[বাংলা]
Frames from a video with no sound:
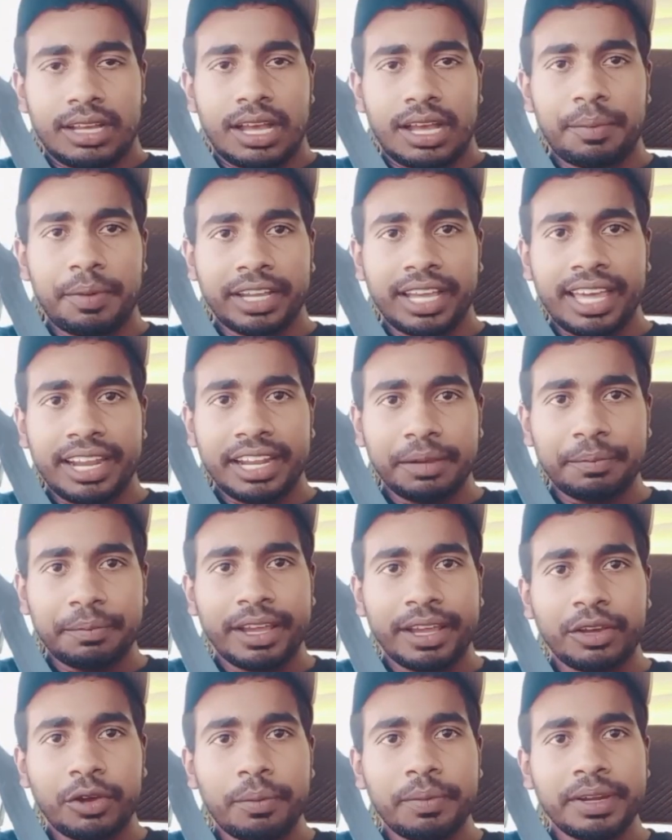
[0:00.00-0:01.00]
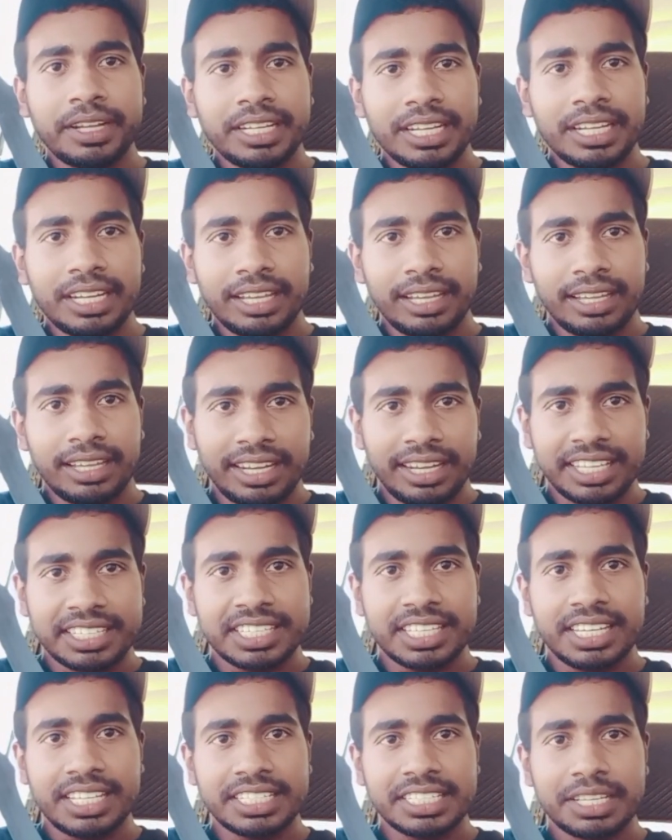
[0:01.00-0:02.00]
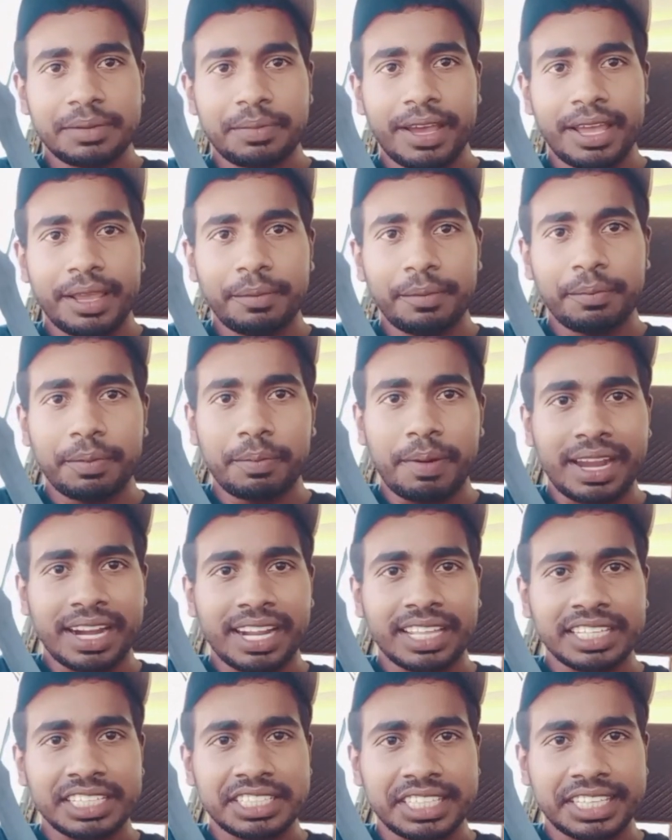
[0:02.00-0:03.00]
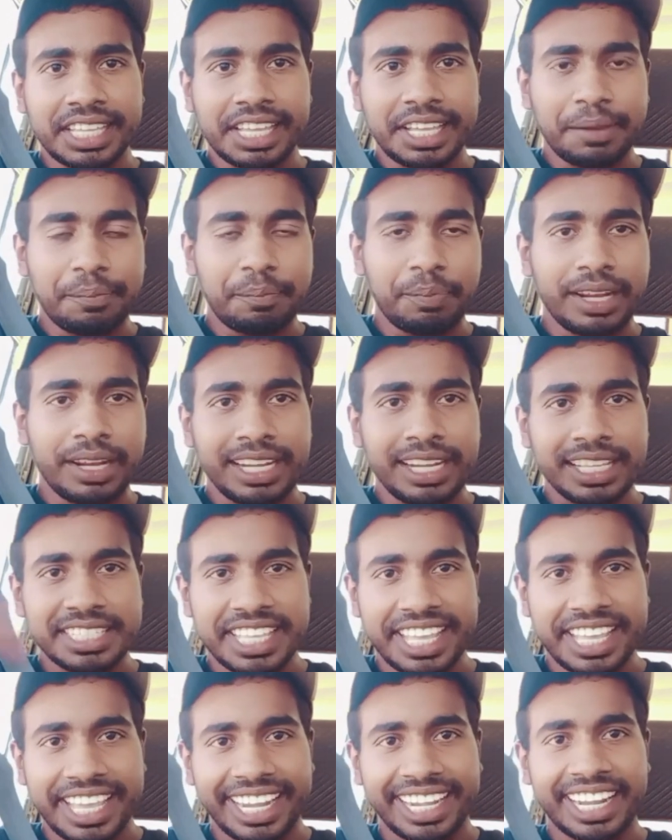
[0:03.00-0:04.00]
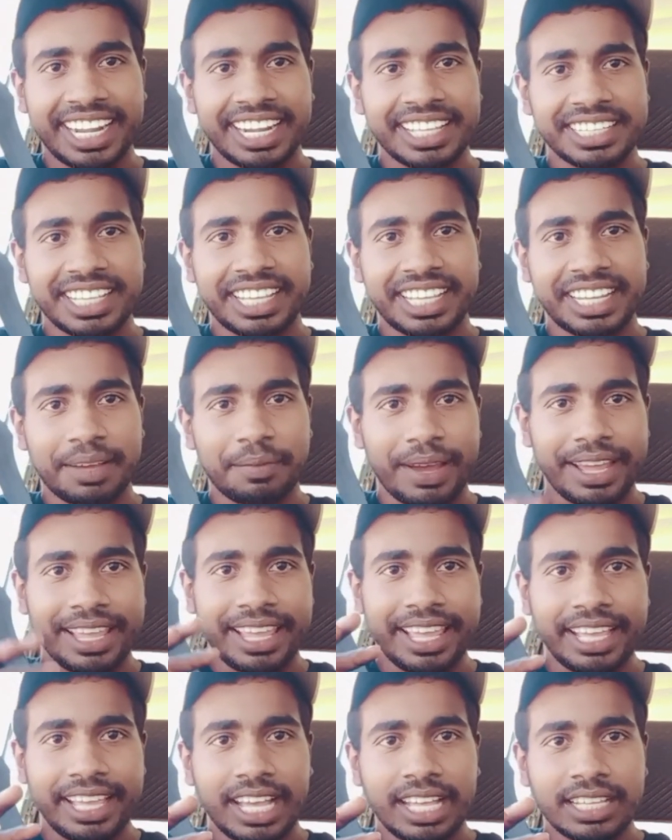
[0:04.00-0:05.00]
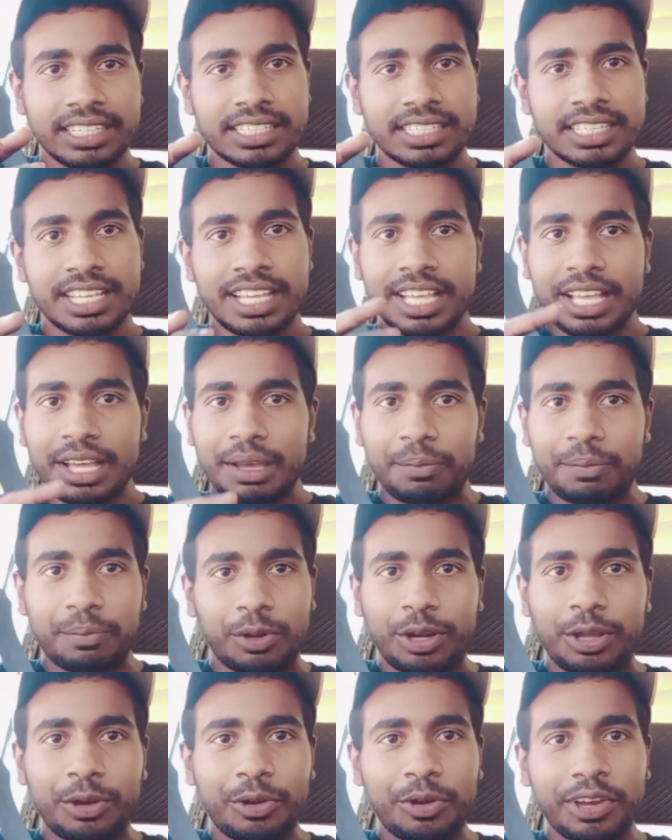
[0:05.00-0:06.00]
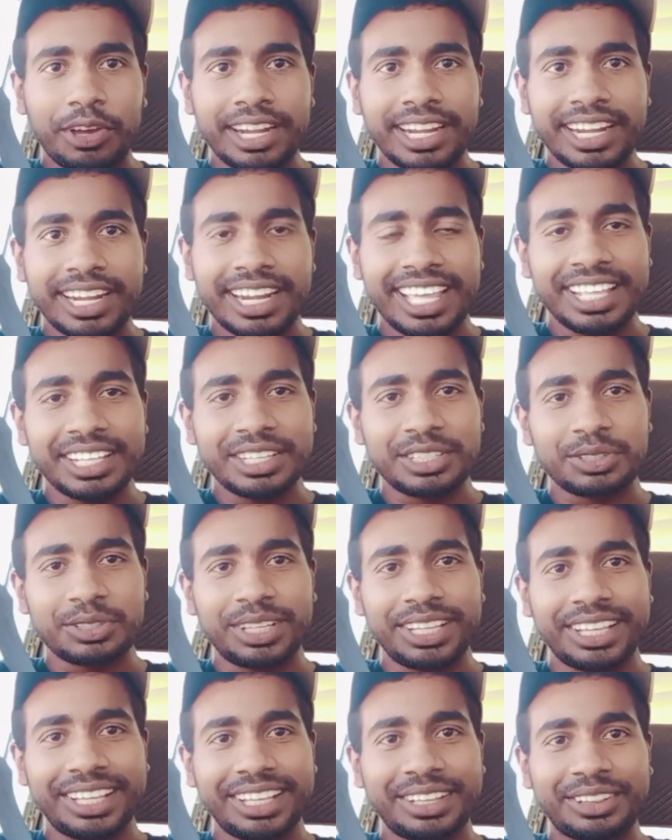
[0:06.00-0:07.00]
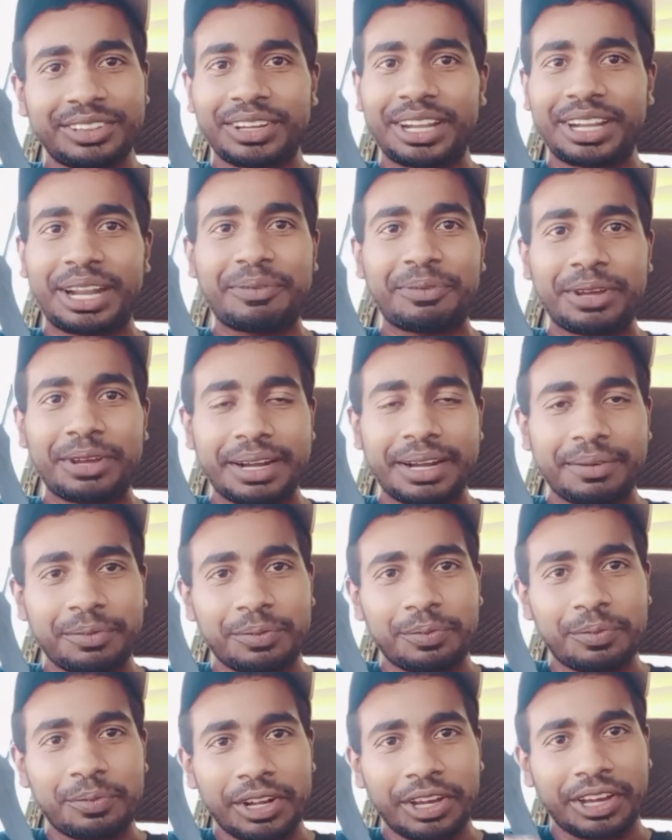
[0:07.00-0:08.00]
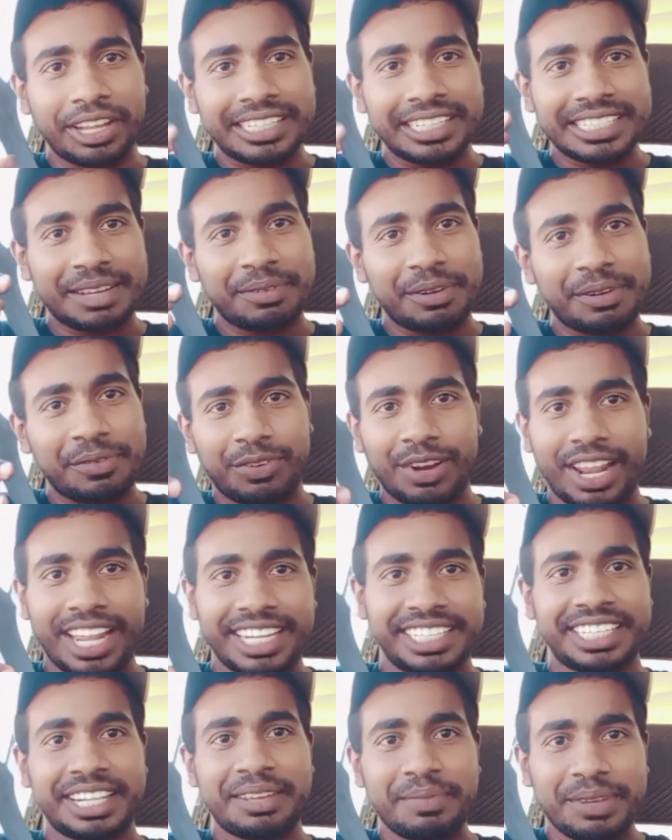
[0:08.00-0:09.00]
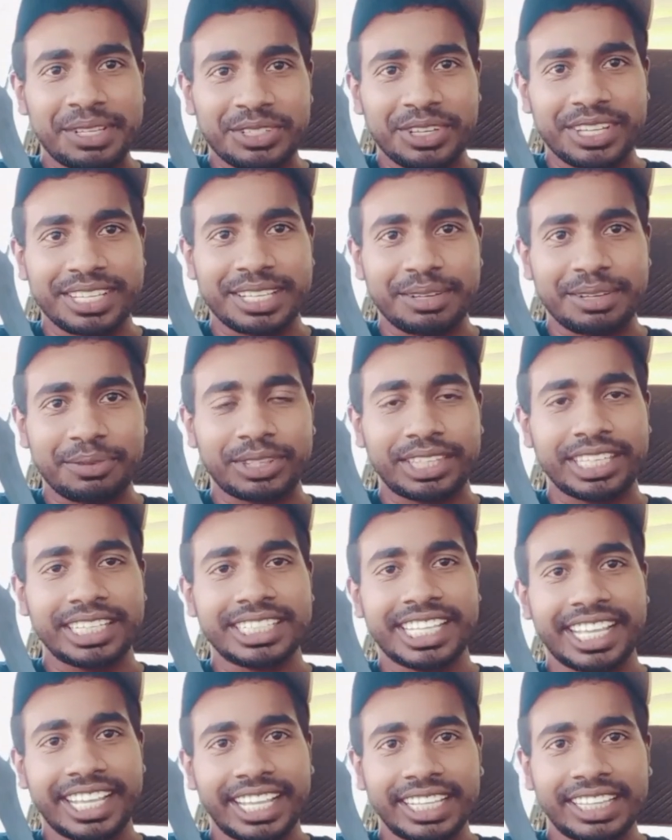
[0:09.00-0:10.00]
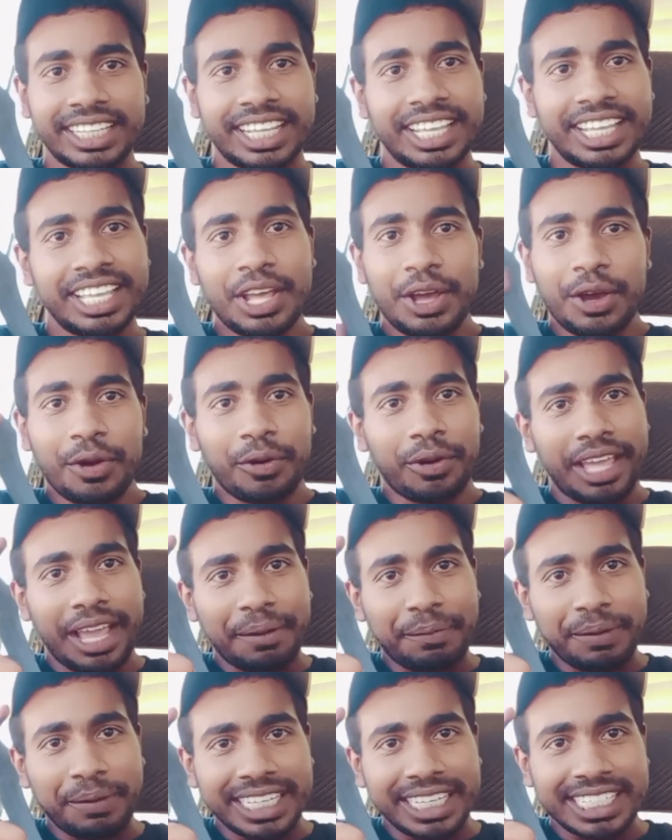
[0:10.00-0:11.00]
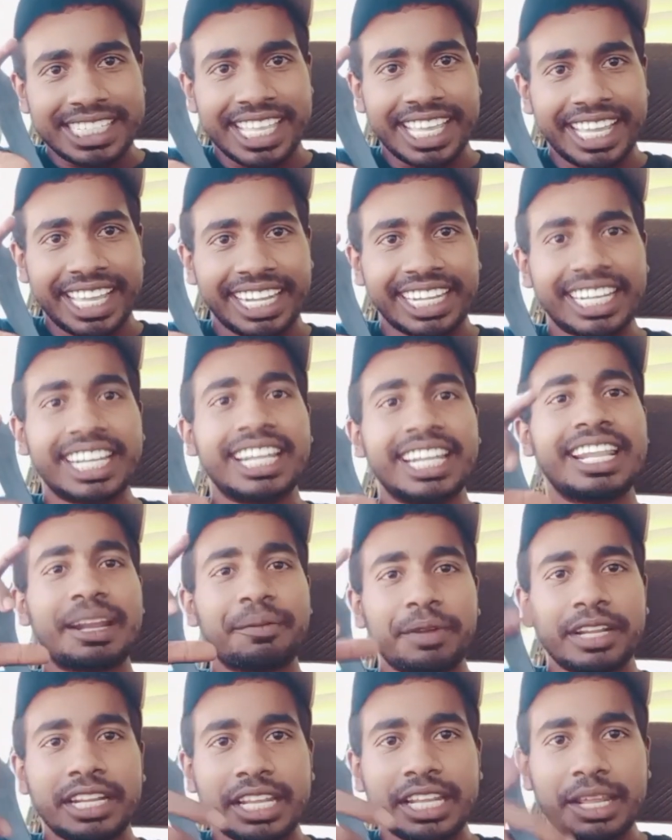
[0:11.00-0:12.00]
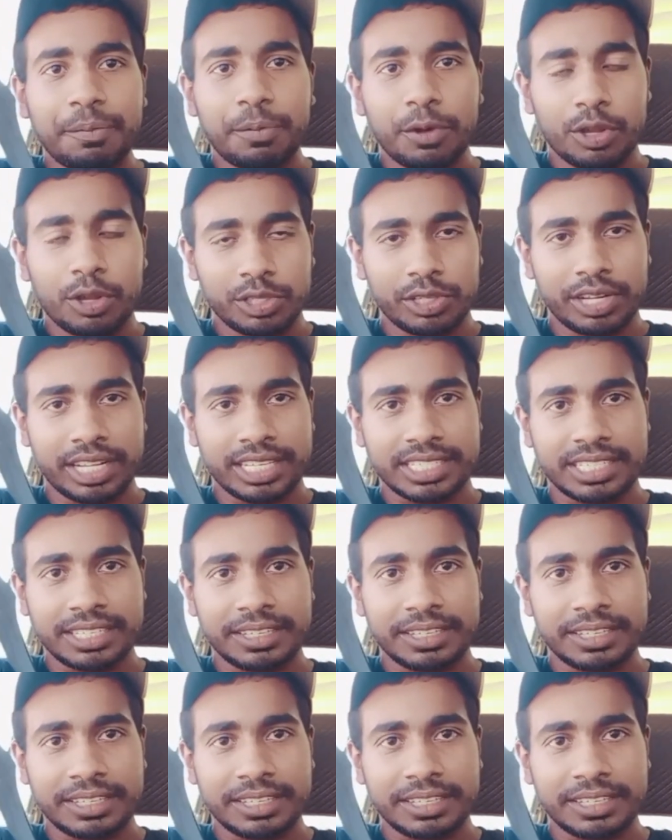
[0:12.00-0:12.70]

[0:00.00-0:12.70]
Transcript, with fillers: আমাকে আরেক ভাই কমেন্টে লিখছিলেন যে ভাই বাংলাদেশ থেকে কি প্লেনে সিগারেট আনা যায় কিনা ভাই এই কাজ ভুলেও করেন না যদি ধরা পড়েন মনে করেন যে আপনি ফ্লাইটটাই মিস হয়ে যাবে তো সেক্ষেত্রে ওই এক প্যাকেট সিগারেট আনার আপনার কী প্রয়োজন আছে